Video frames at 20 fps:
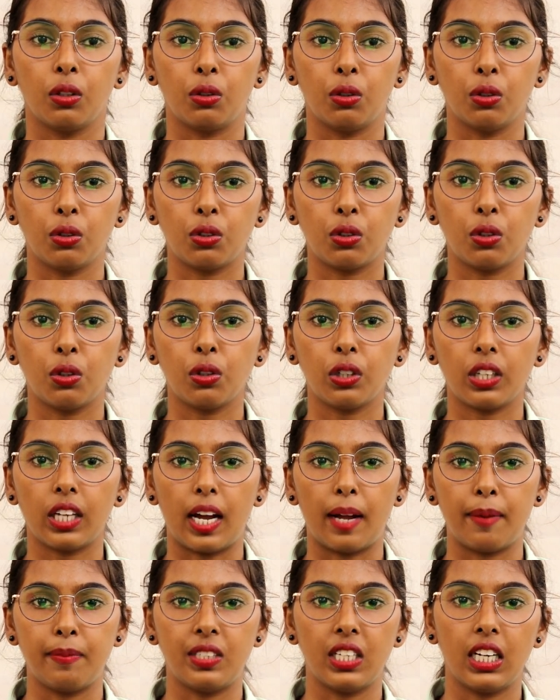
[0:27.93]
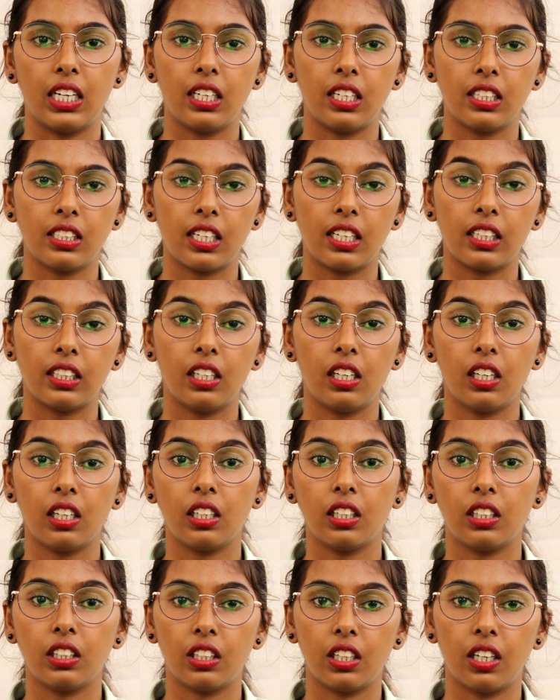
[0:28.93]
तो दोस्तों क्या आप जानना चाहते
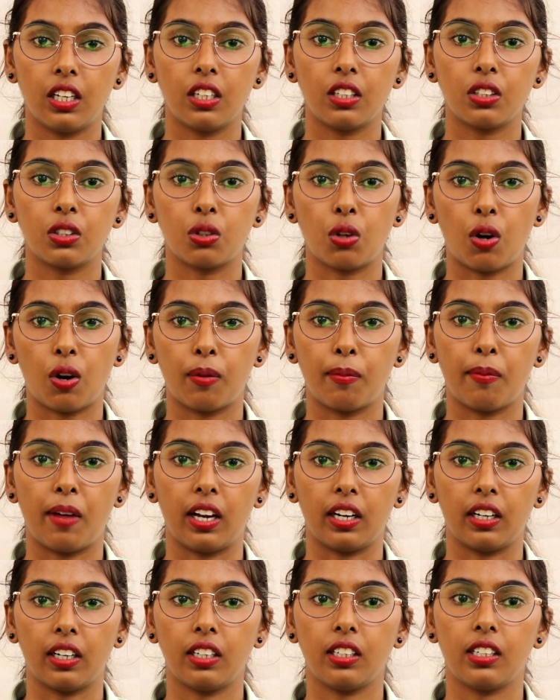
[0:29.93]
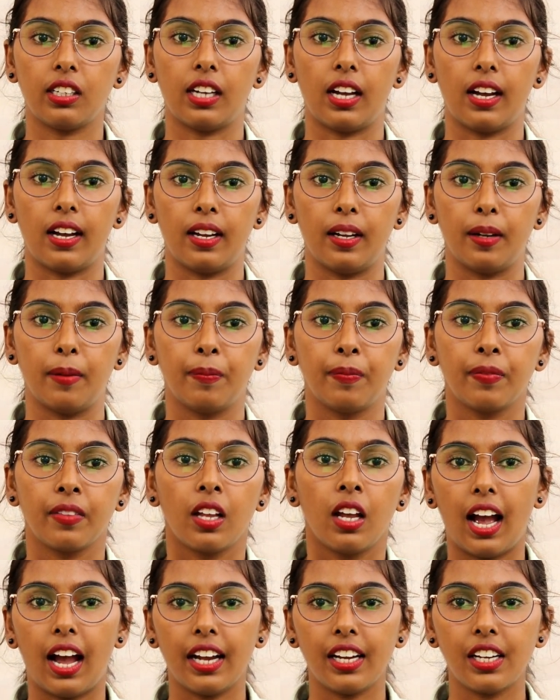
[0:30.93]
हैं कि शेयर स्टॉक मार्केट क्या है
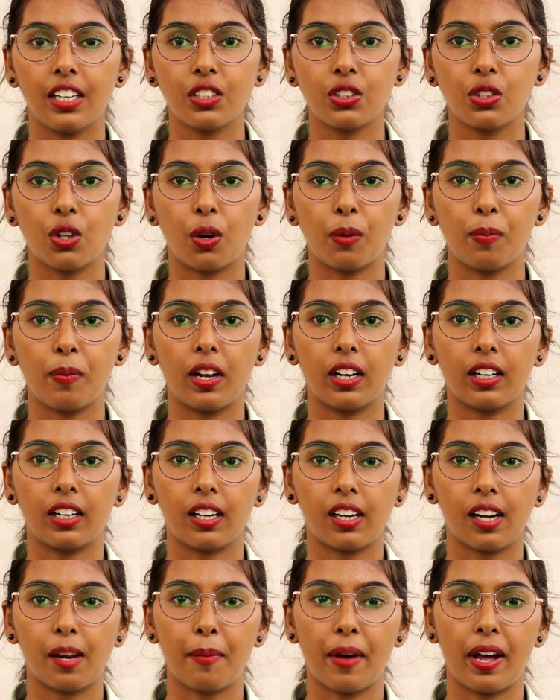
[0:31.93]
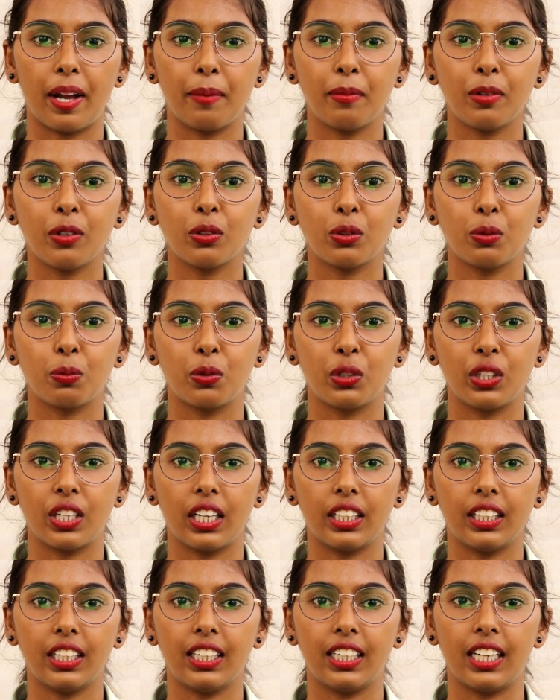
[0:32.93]
आइए स्टॉक मार्केट के बारे में कुछ
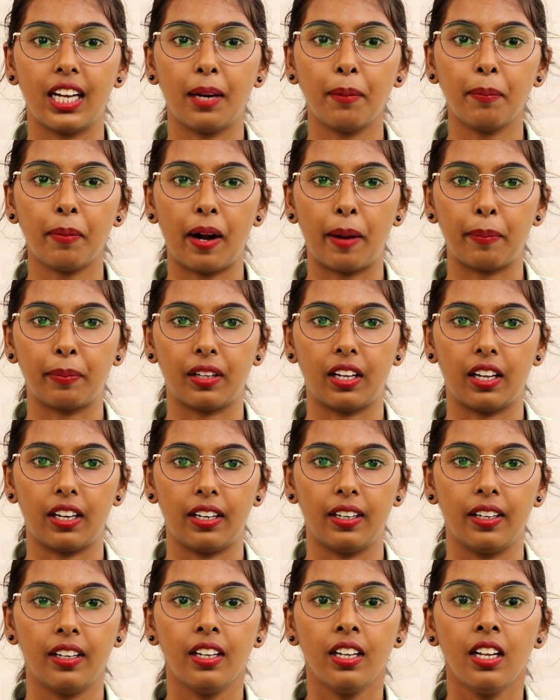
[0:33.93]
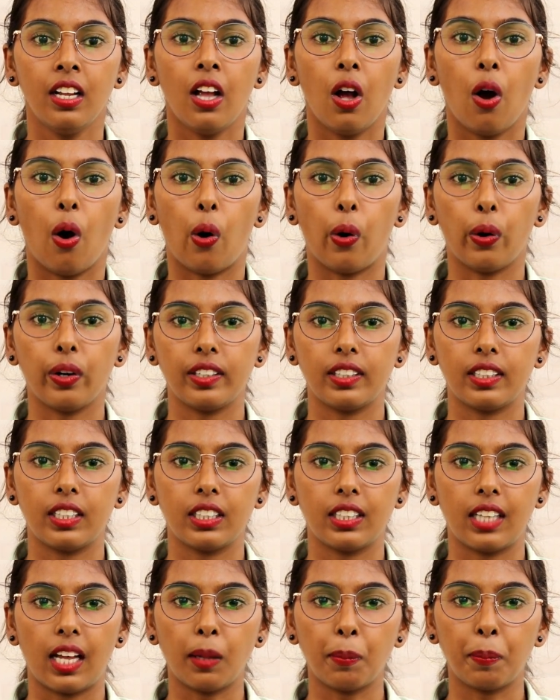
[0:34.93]
बुनियादी ज्ञान प्राप्त करें और
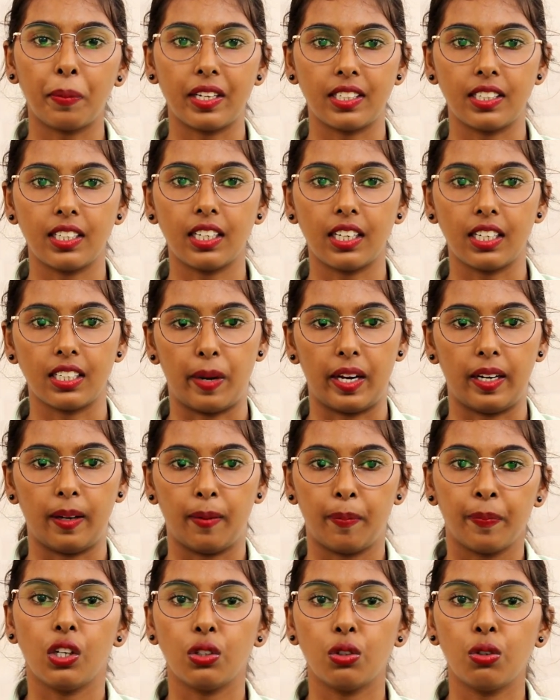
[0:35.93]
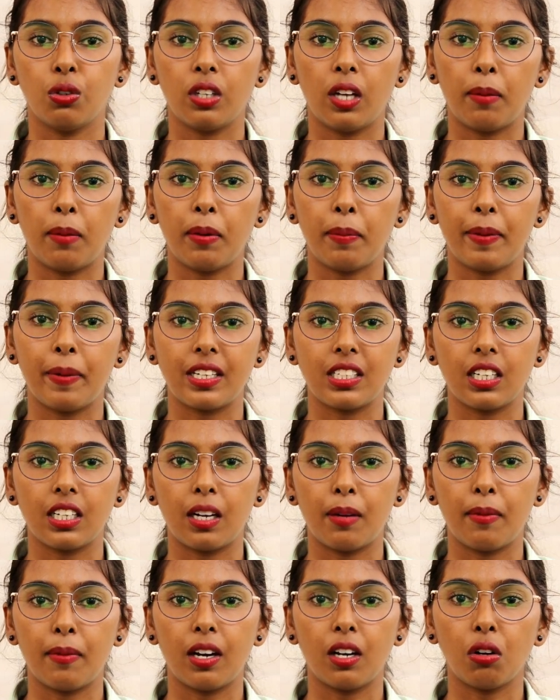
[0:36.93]
इसके साथ पैसे कमाएं इस दुनिया में
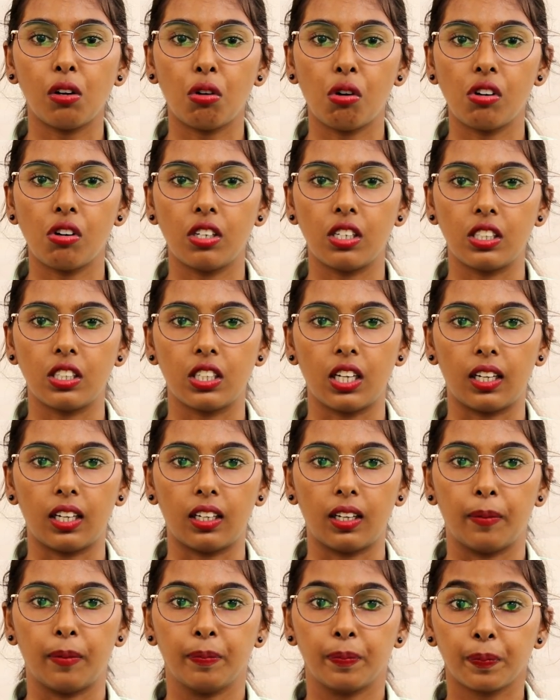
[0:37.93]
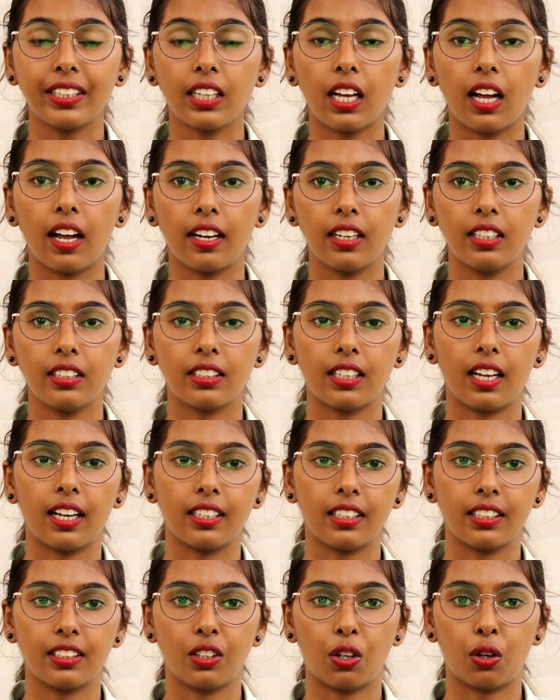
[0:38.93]
पैसे कमाना कौन नहीं चाहता पैसा हर
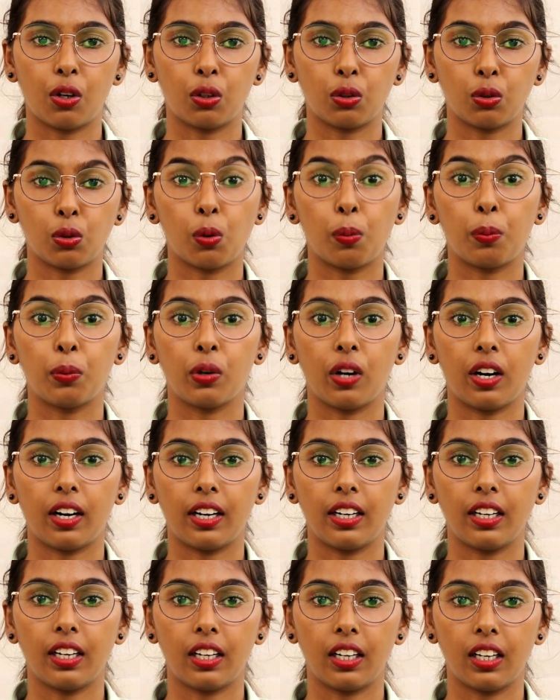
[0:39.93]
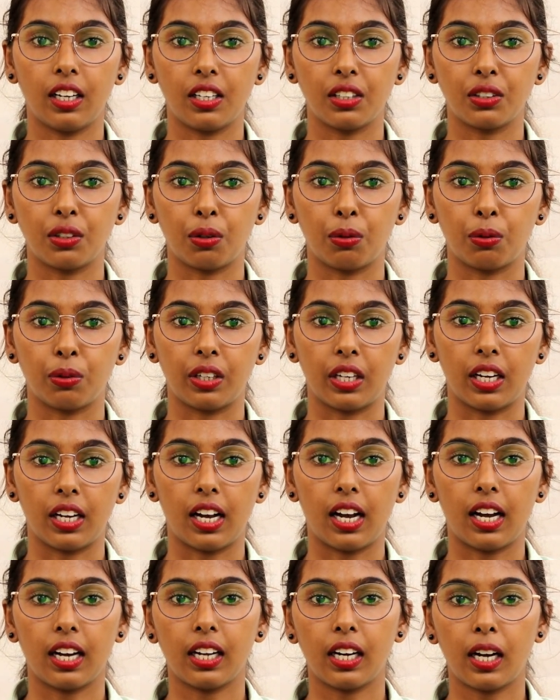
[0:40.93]
इंसान की ज़रूरत को पूरा करने के लिए ज़रूरी
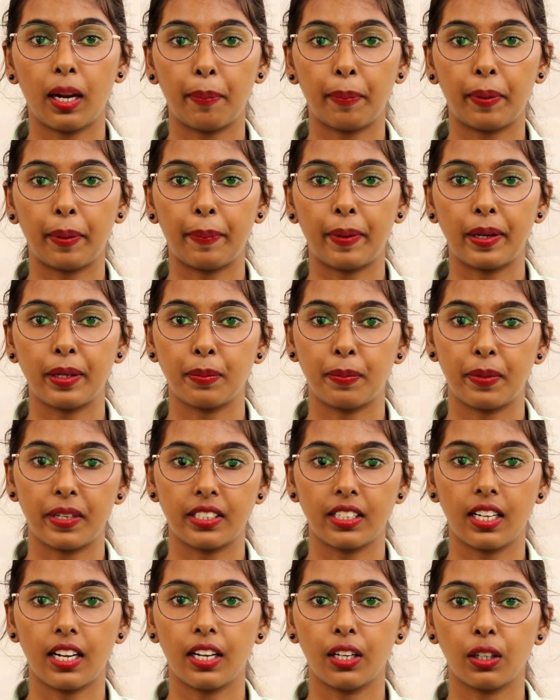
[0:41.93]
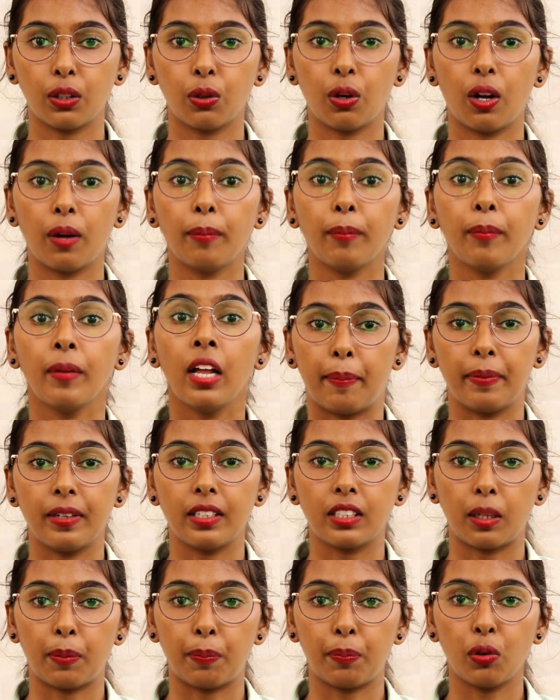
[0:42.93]
है अगर आपके पास पैसा है तो हम
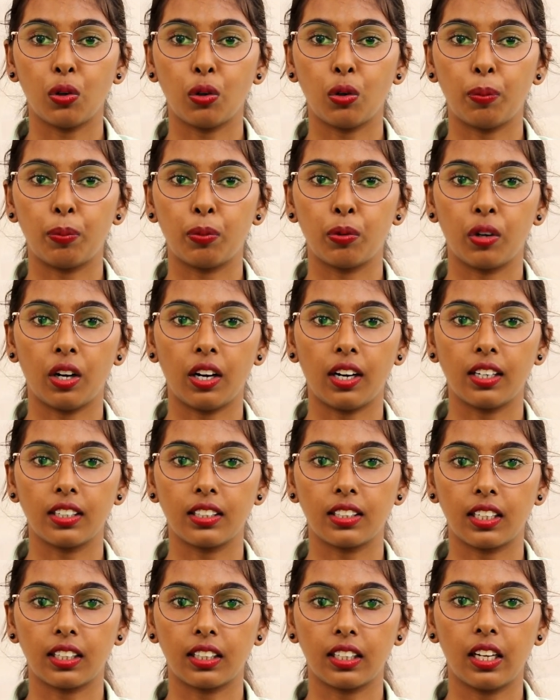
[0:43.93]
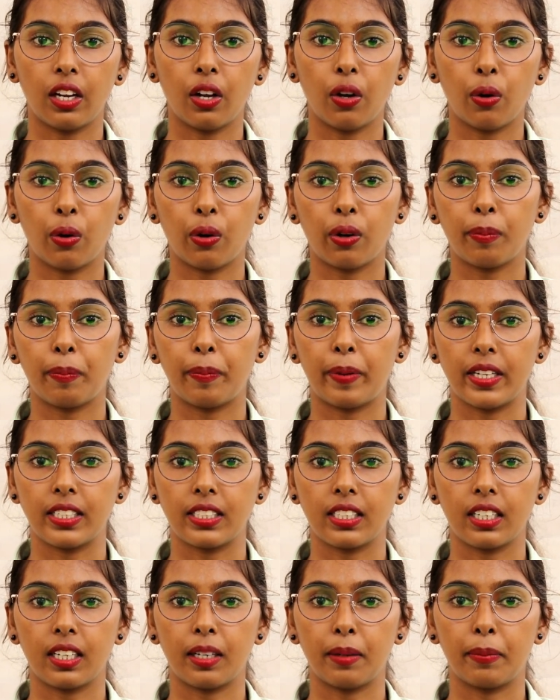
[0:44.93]
अपने सपनों को पूरा कर सकते हैं और
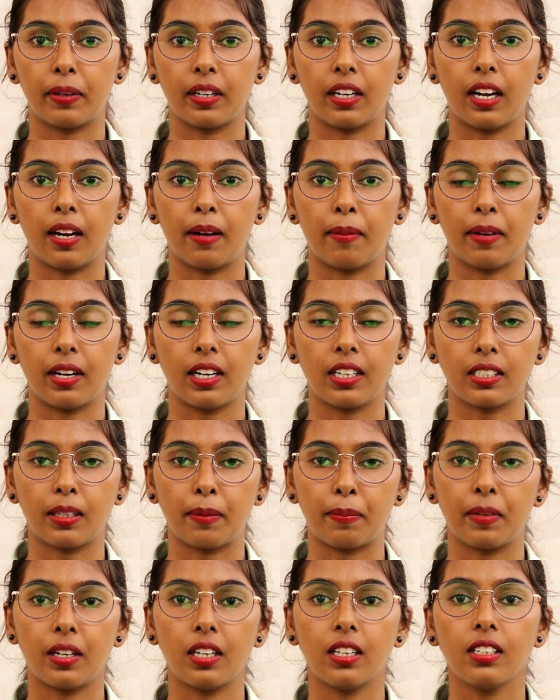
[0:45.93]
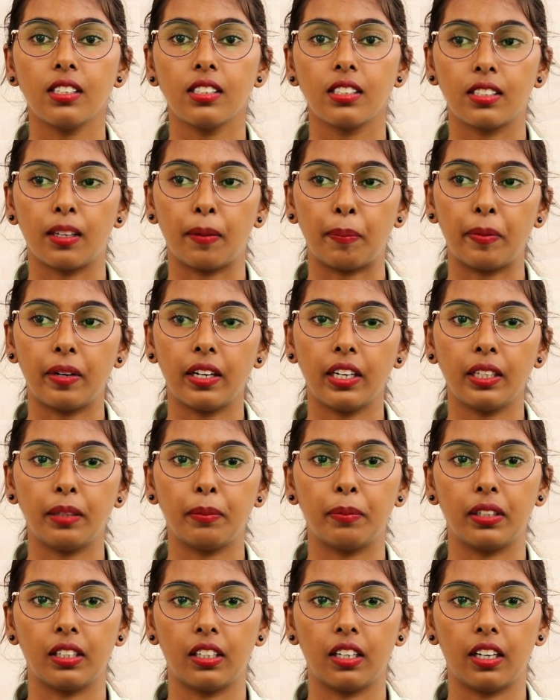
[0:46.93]
पैसे के बिना हमारा सपना सपना
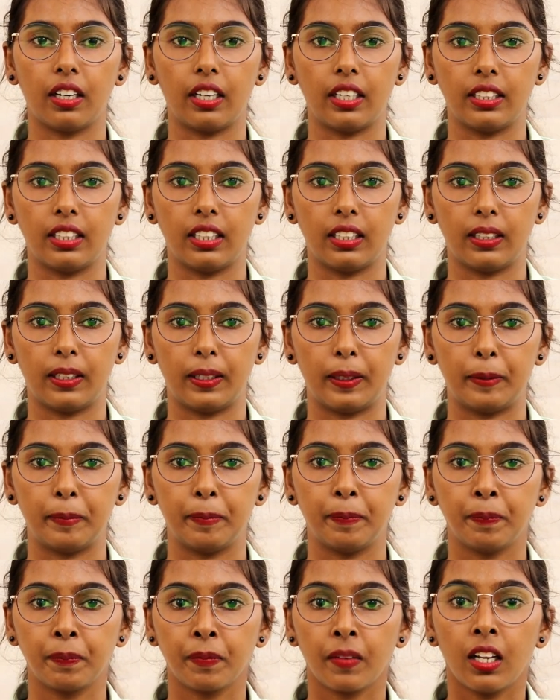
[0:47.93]
ही बनकर रह जाता है